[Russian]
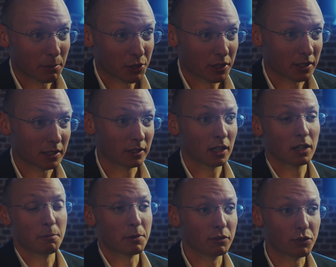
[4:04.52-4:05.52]
пожалуйста, да, для
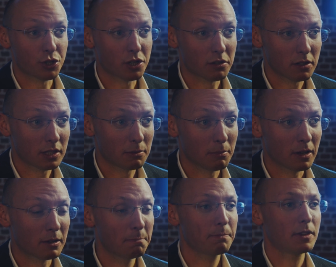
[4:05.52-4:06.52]
продвижения
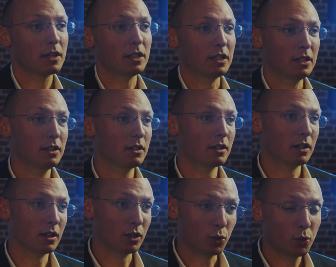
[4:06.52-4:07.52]
себя. И
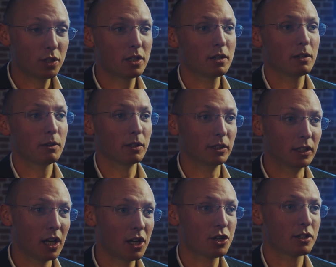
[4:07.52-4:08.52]
э, люди
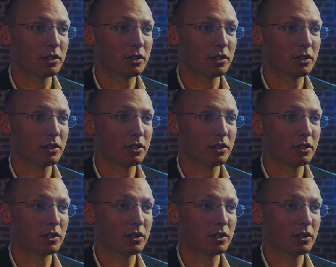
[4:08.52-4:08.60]
дальше